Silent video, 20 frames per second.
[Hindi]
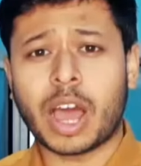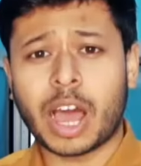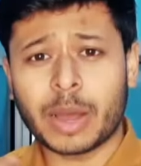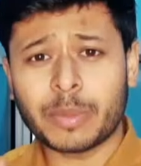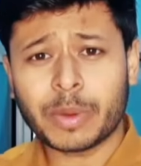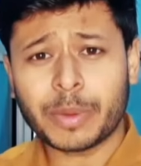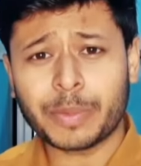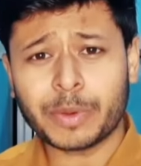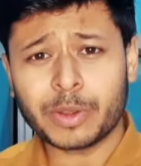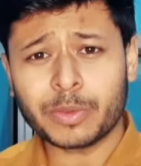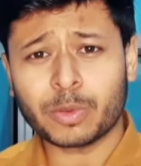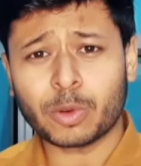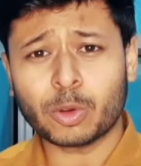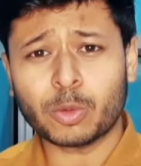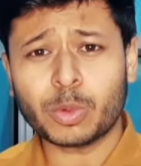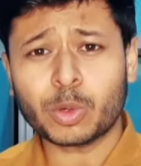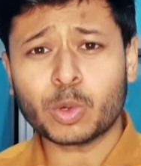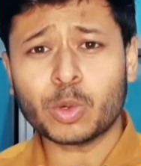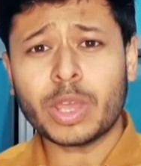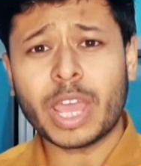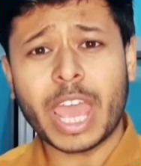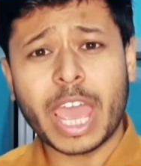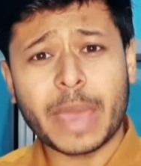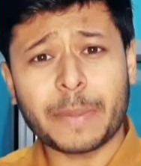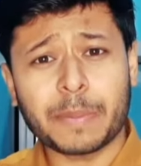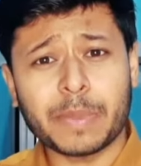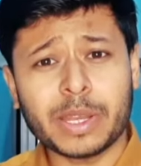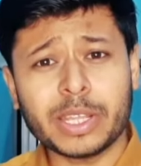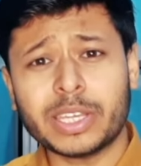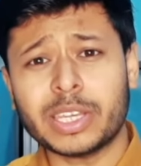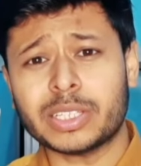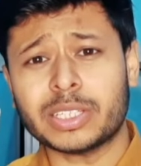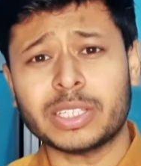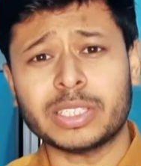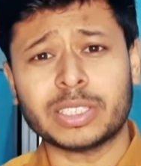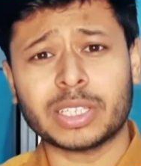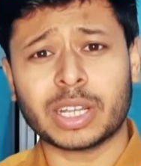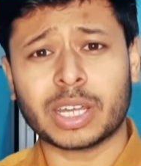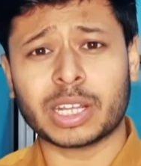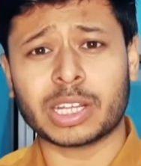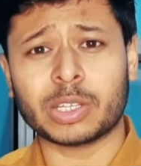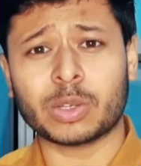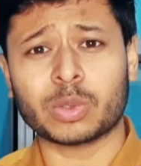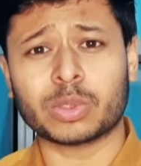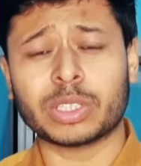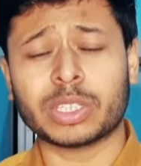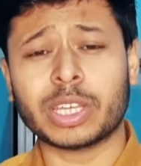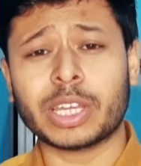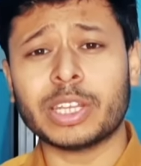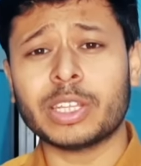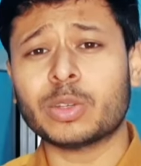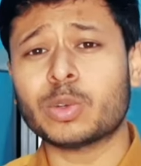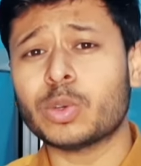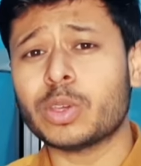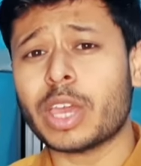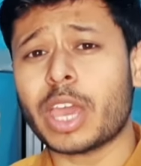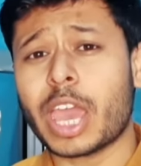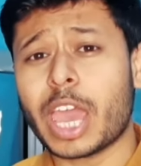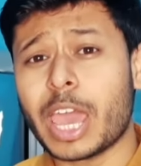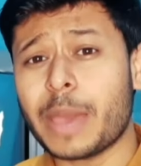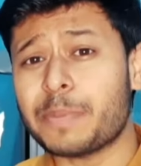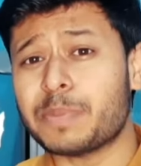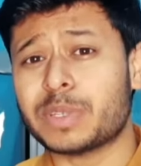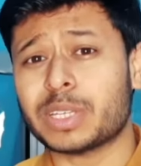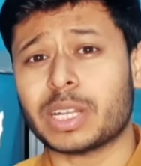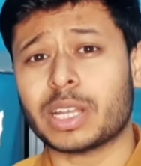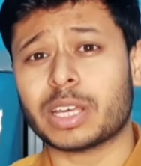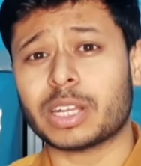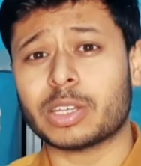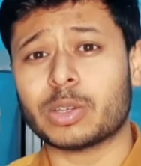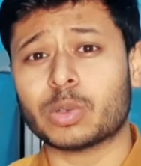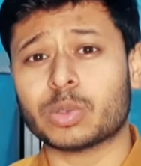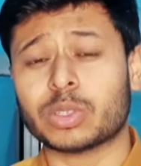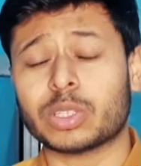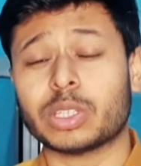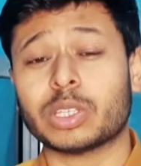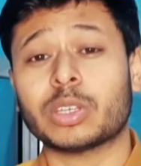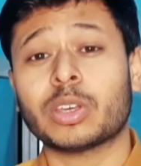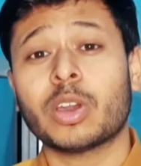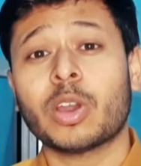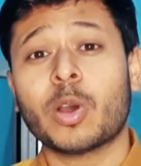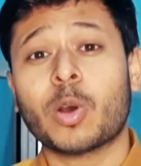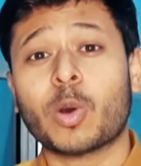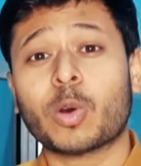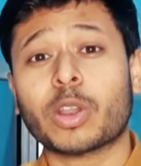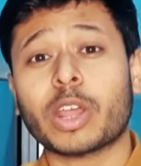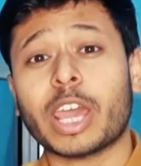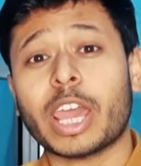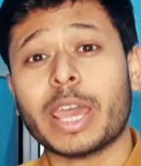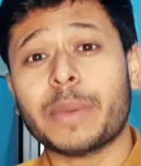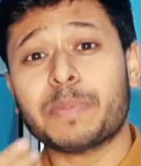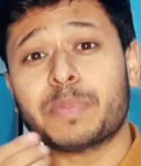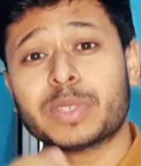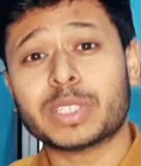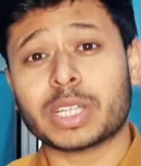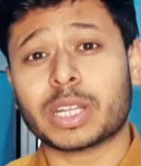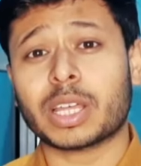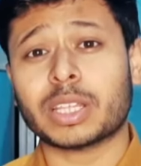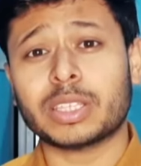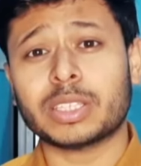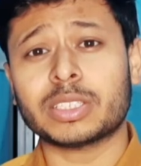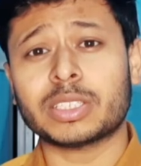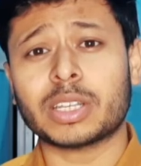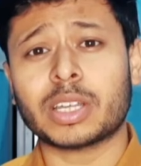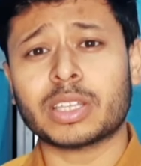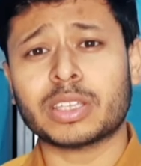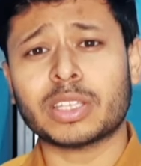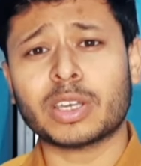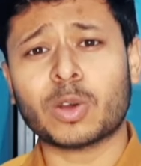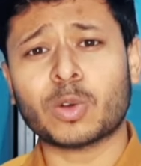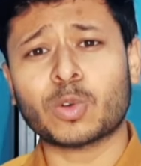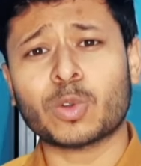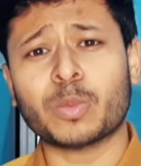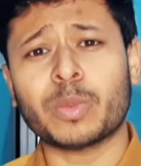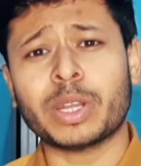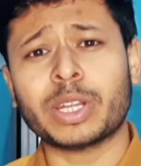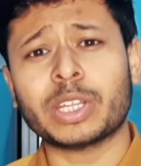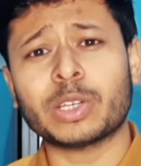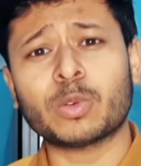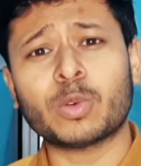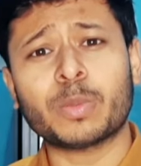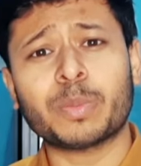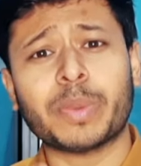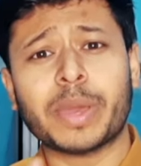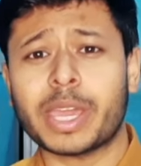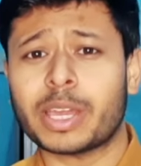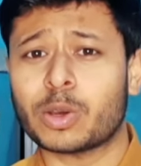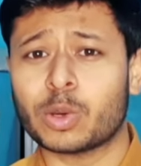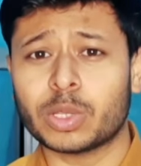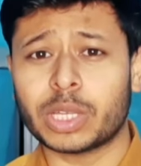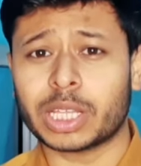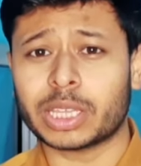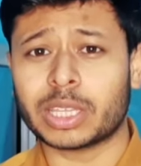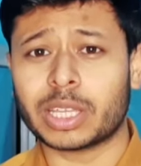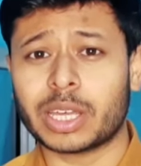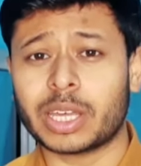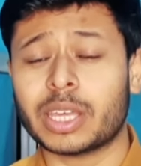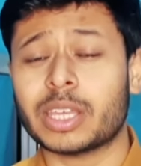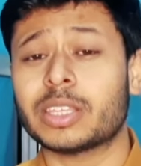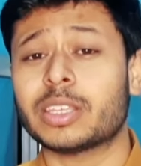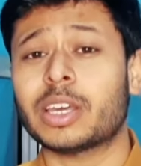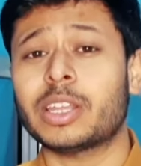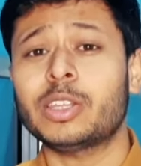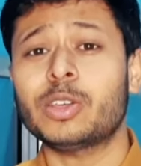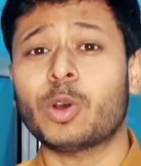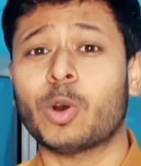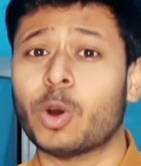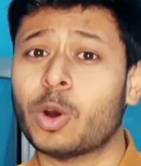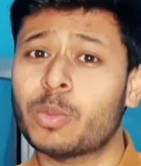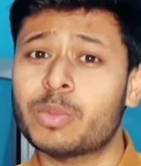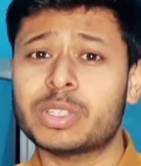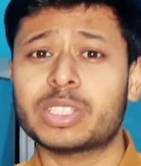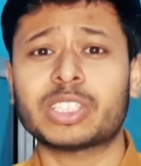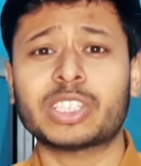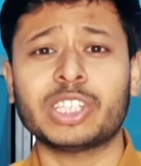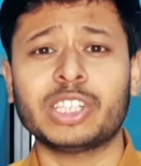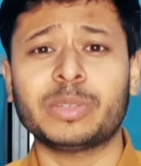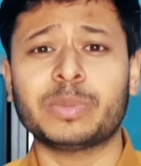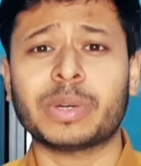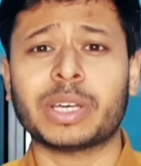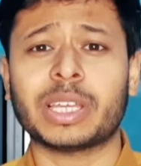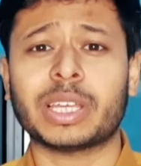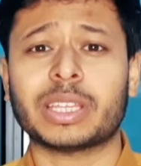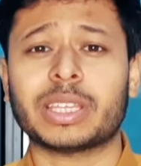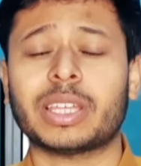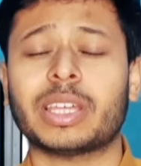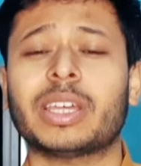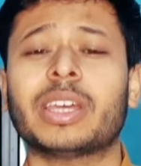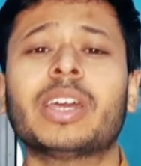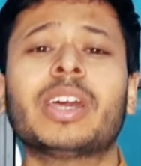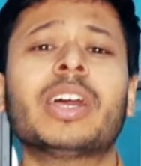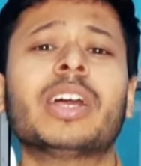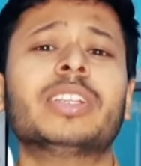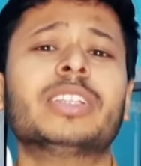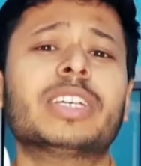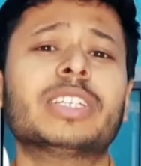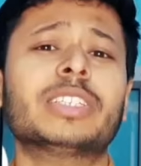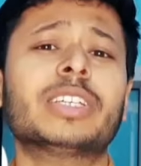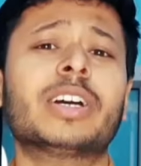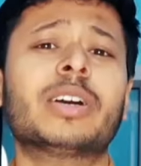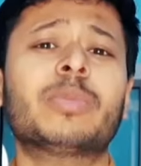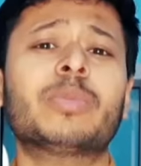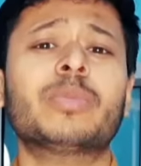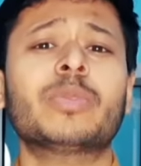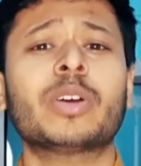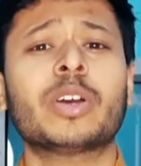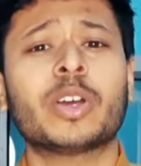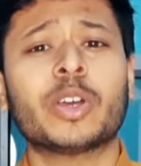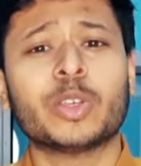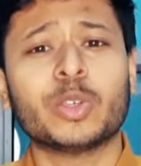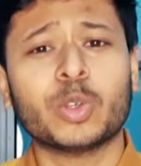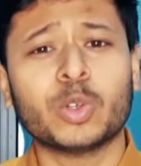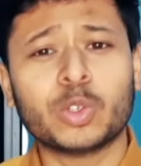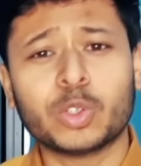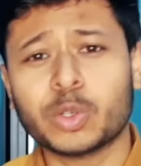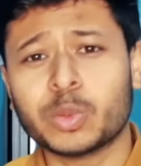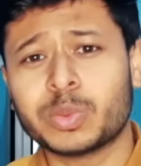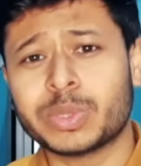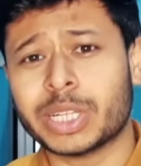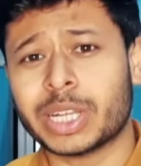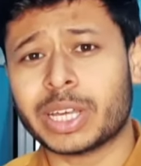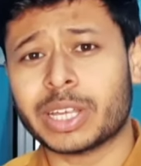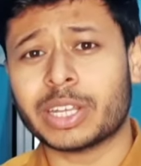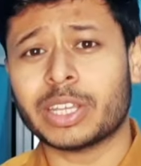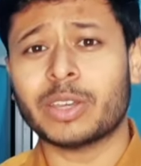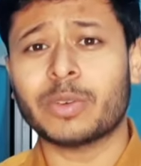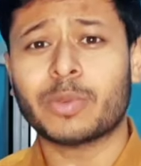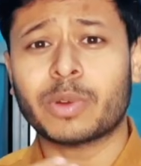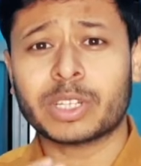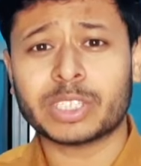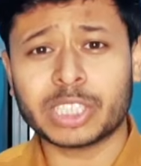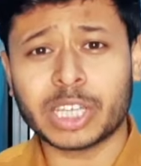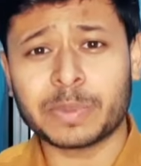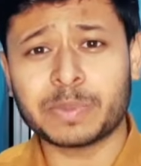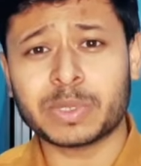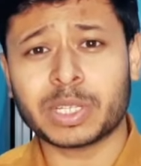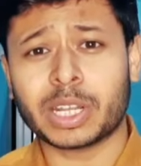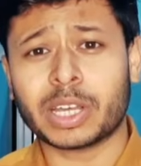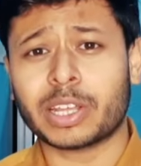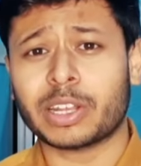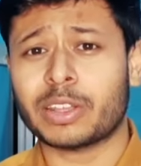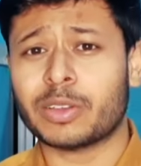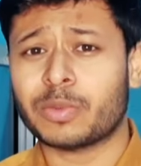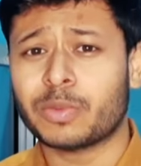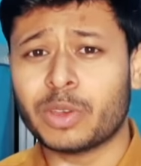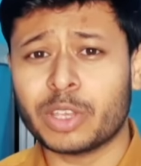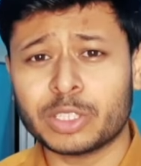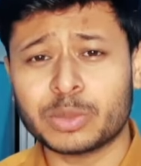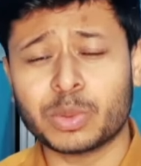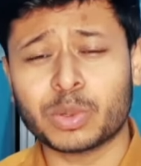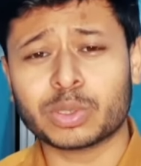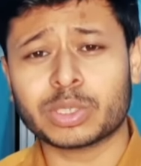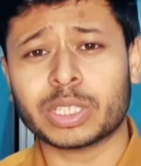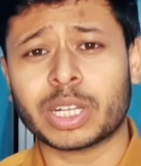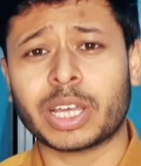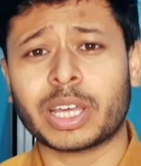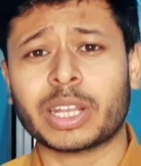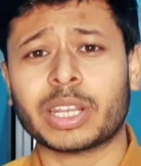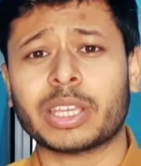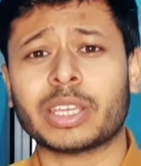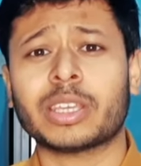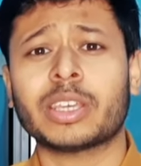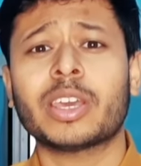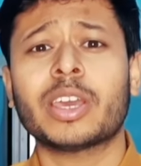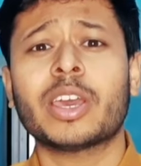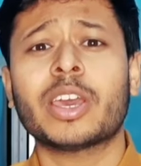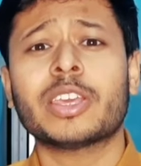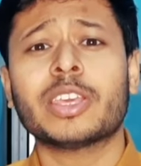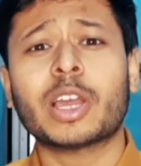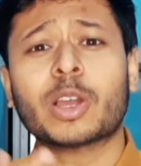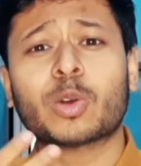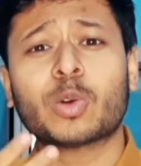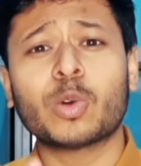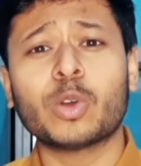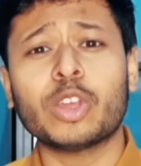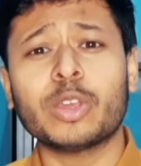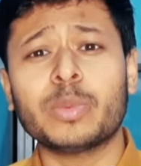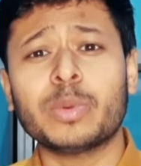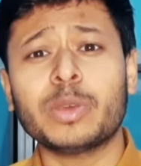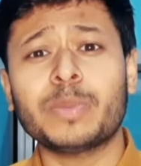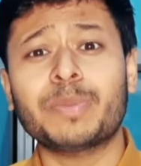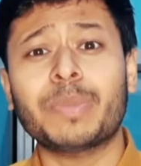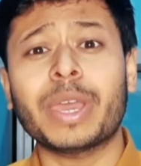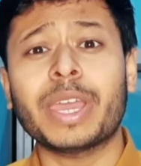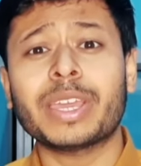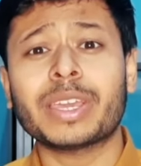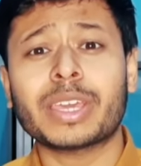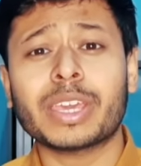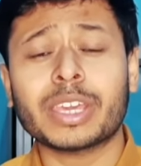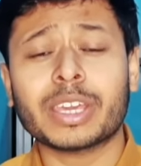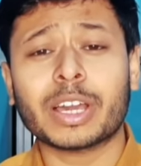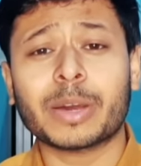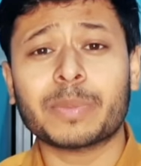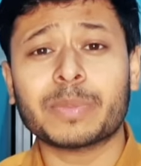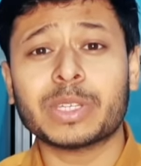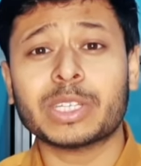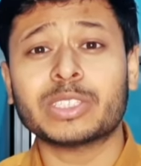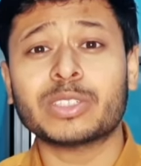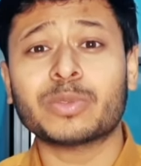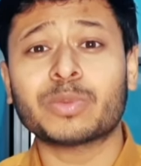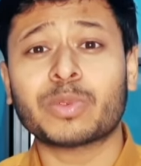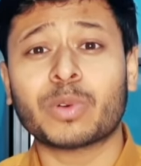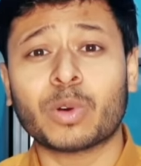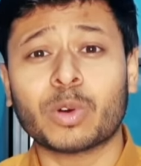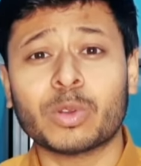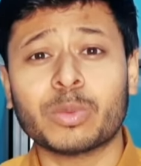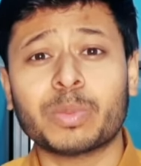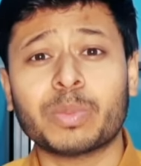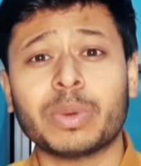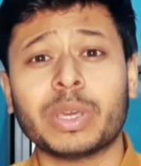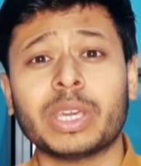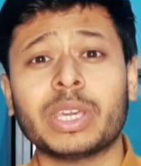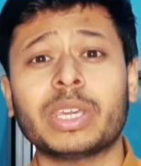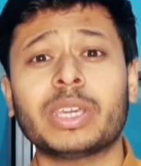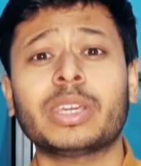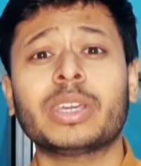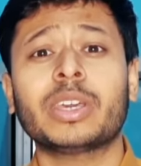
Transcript: हम अपने फ़ोन में कोई एप्लीकेशन चला रहे होते हैं यानी कोई ऐप चला रहे होते हैं और ऐप चलाते चलाते ऑटोमेटिक वो बैक हो जाता है यानी होम स्क्रीन पर आ जाता है जैसे हम यूट्यूब चला रहे हैं व्हाट्सएप चला रहे हैं फेसबुक चला रहे हैं या कोई भी बैंकिंग अब जैसे फ़ोन पे